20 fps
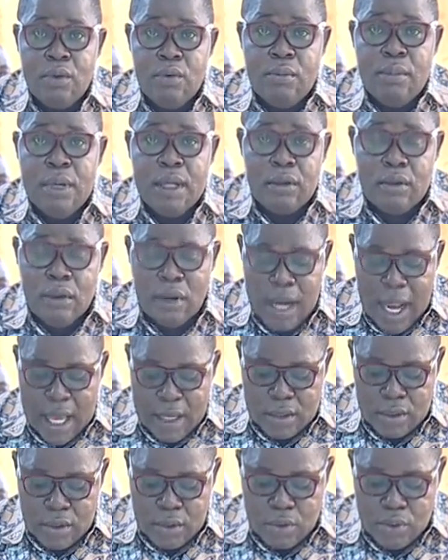mettons
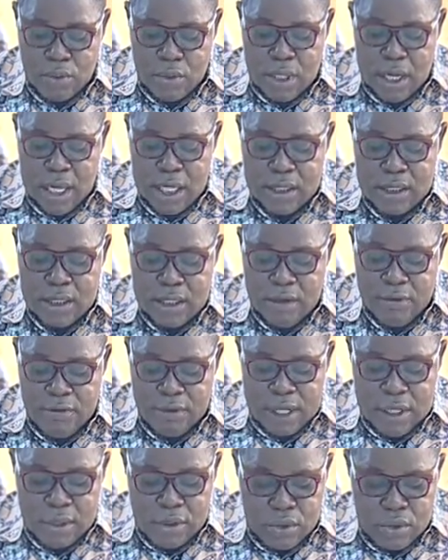l'accent sur la
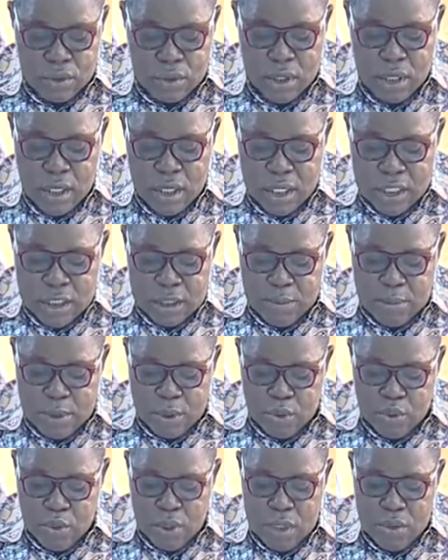signification
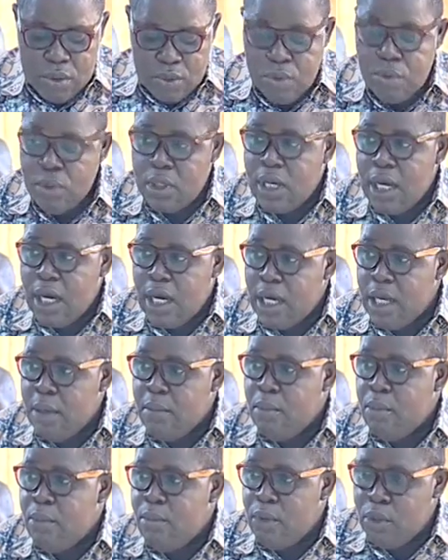spirituelle du carême.